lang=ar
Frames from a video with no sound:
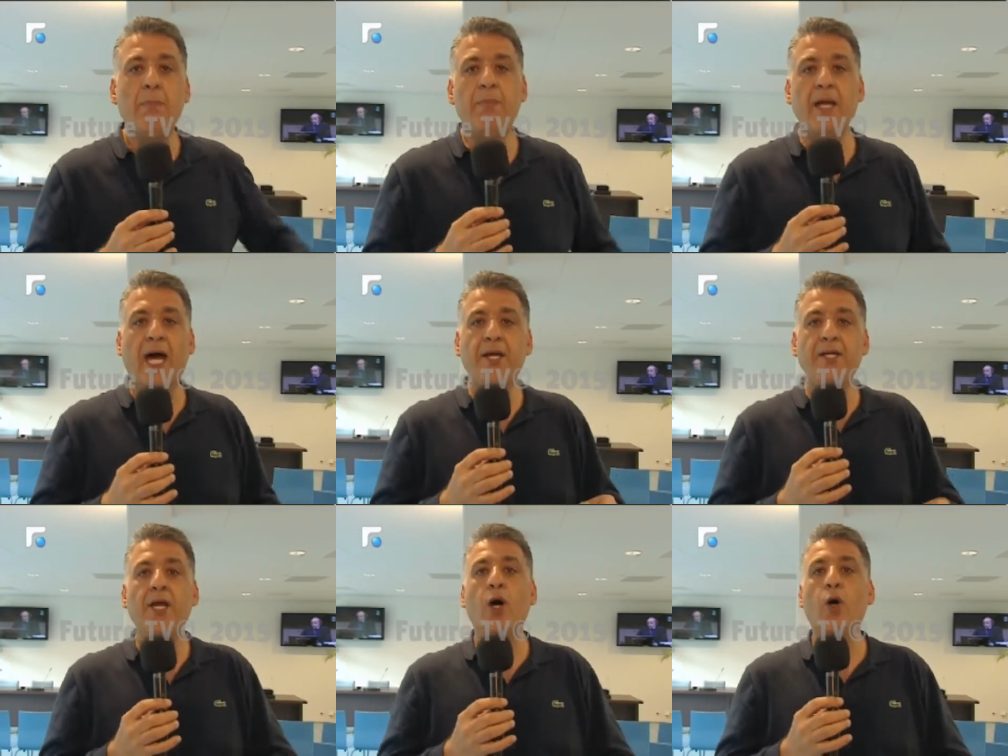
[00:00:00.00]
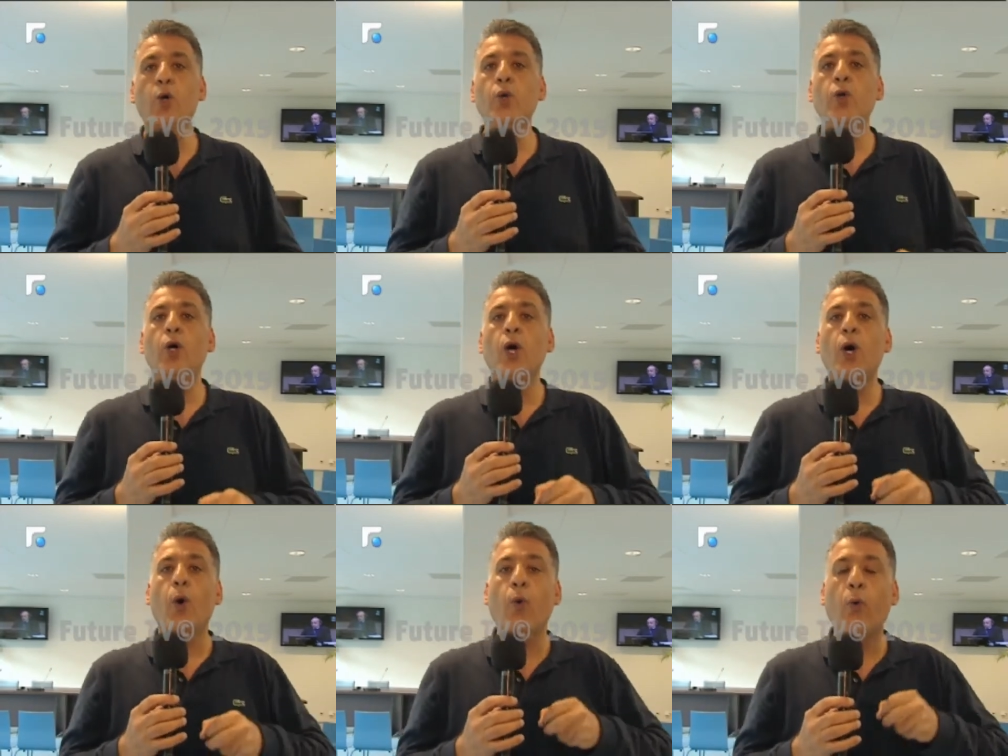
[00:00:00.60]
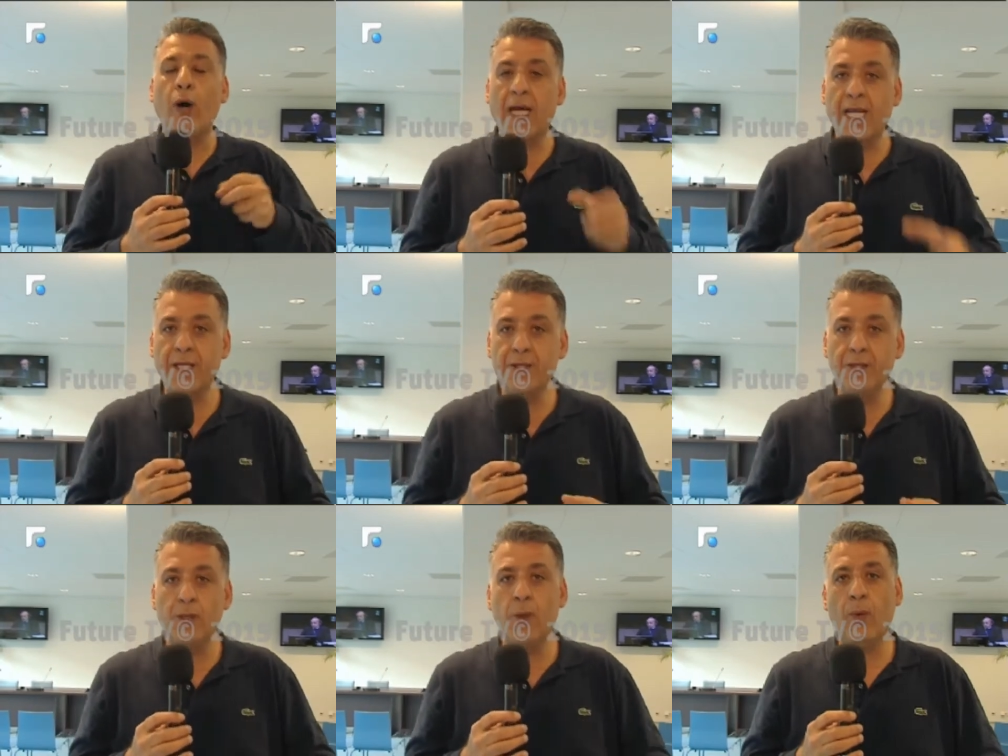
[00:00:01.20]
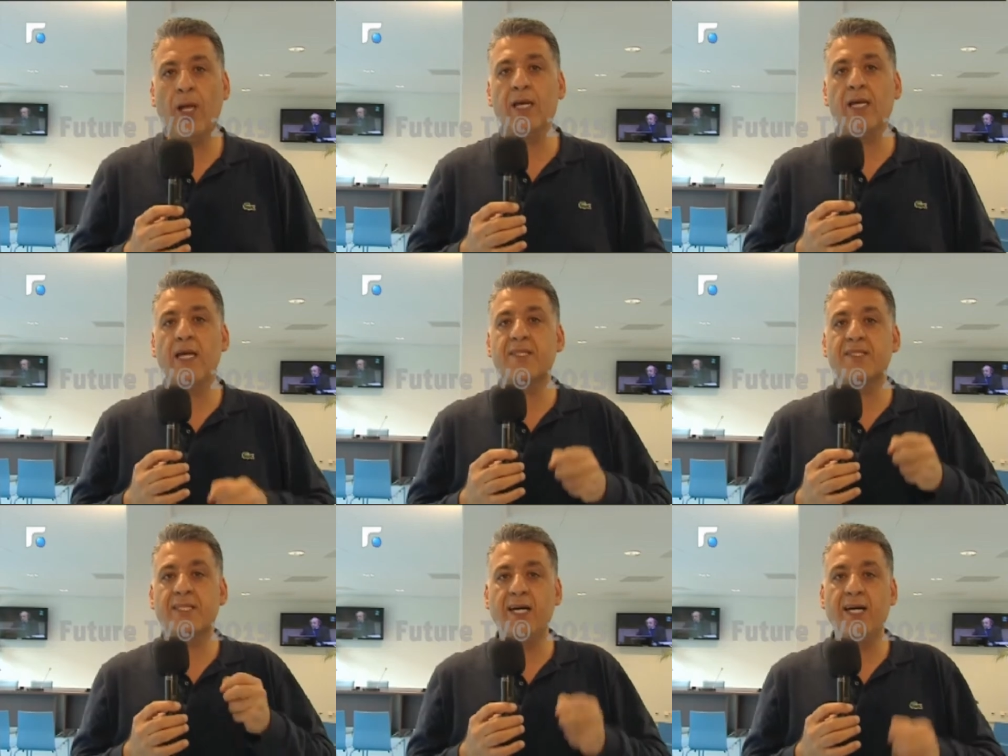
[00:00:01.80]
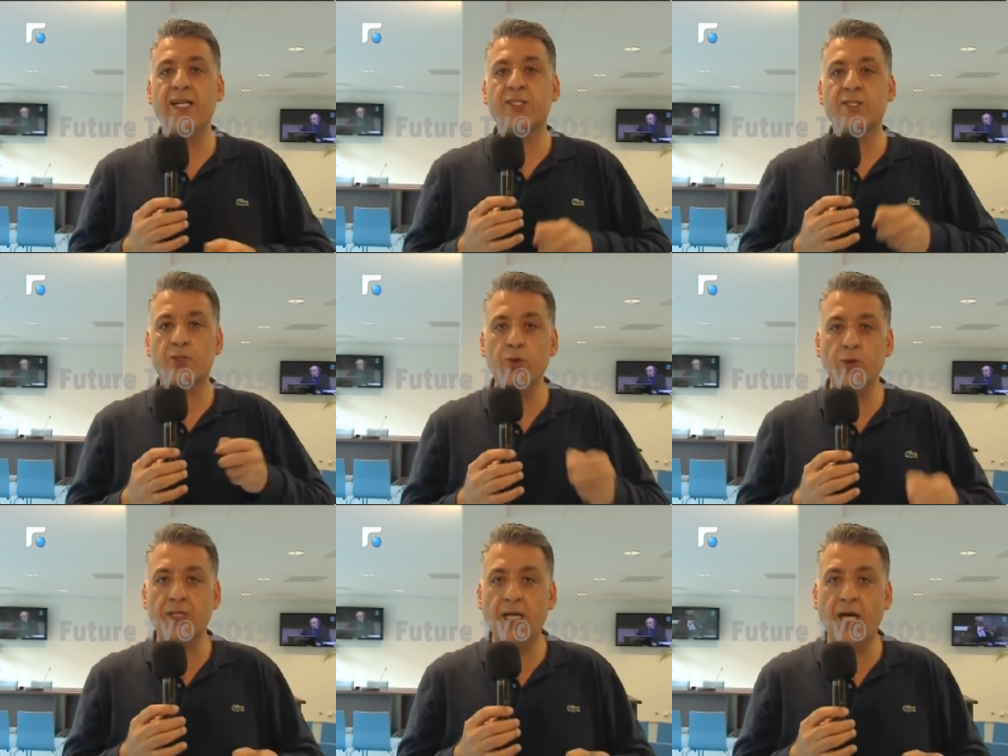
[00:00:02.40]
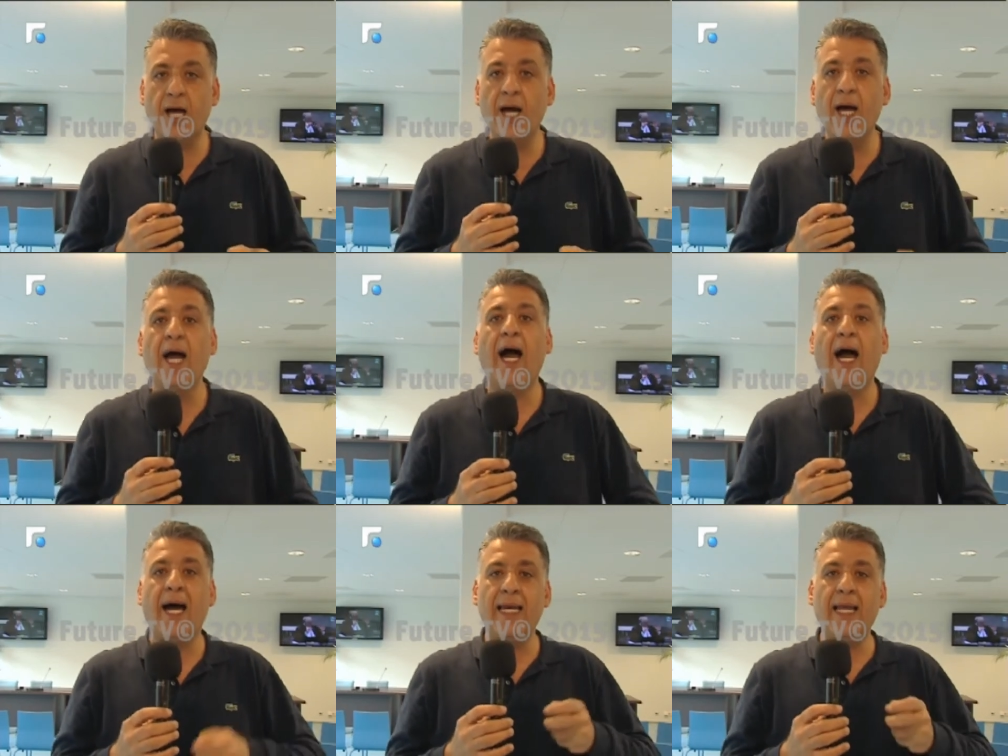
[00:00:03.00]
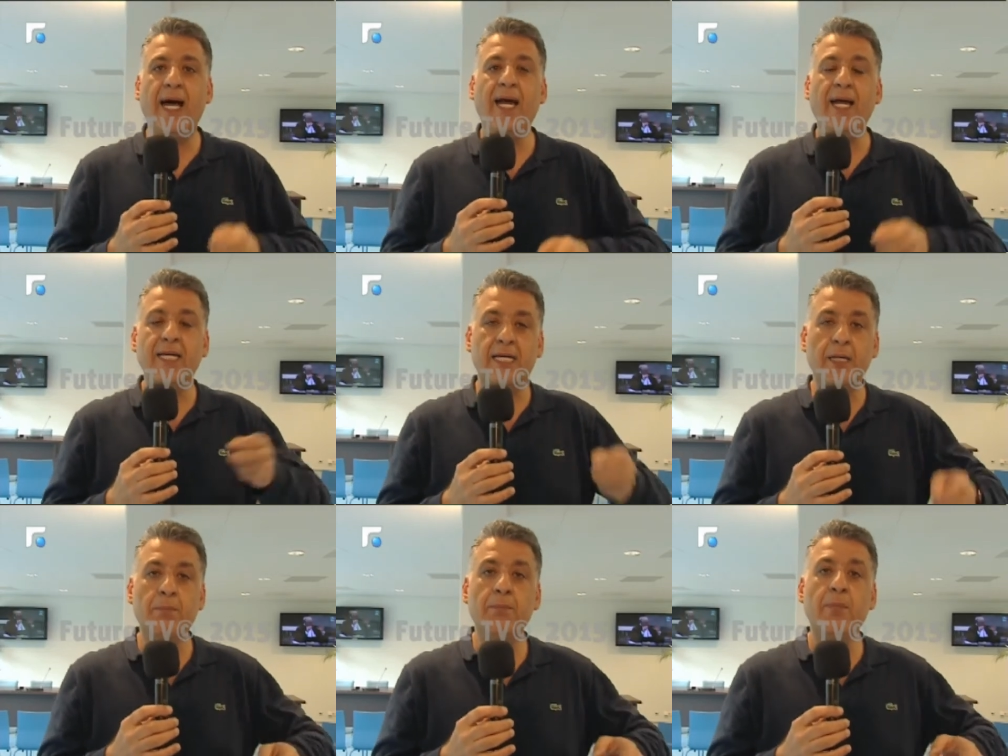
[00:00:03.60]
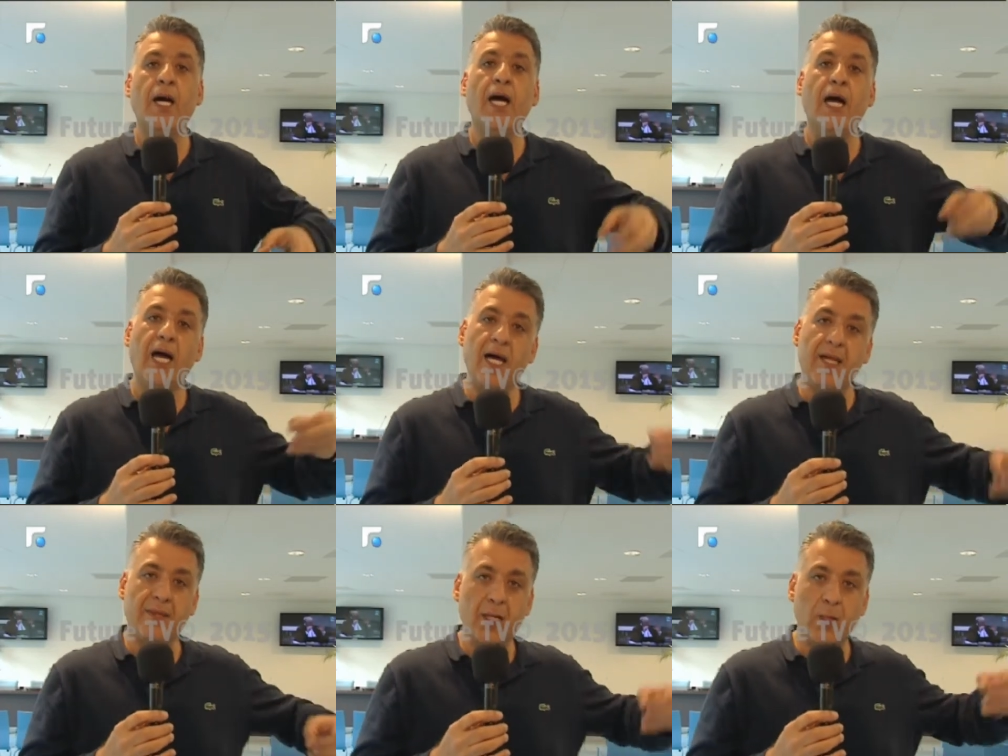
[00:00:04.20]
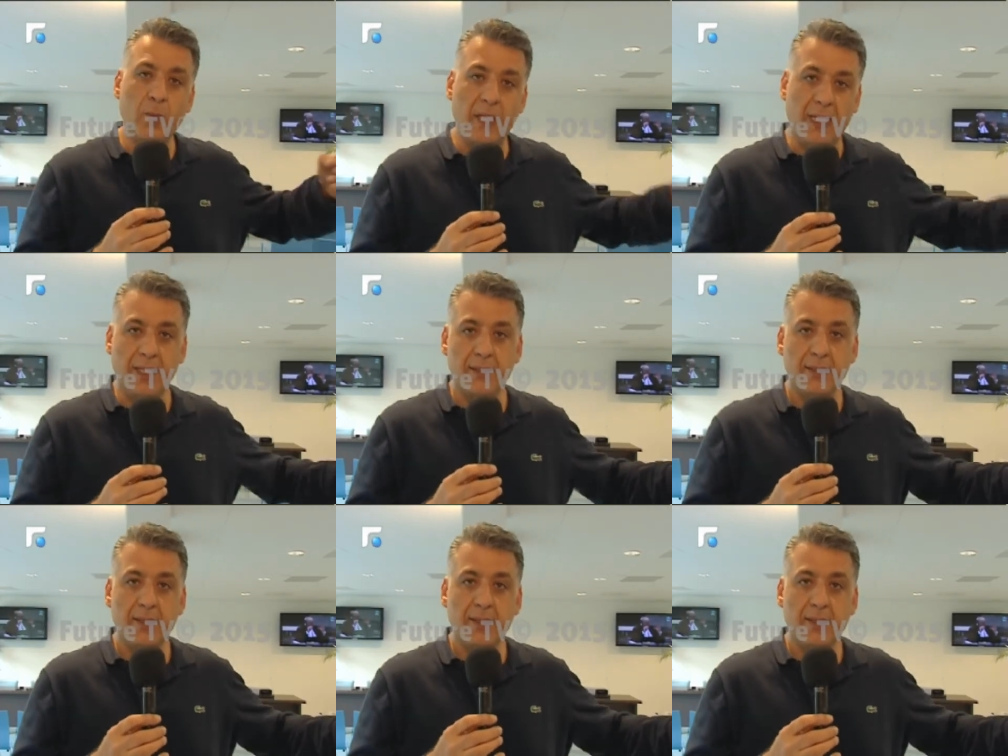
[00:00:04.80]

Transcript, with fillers: بأنه ولد والله يساعد سوريا على حكم هذا الولد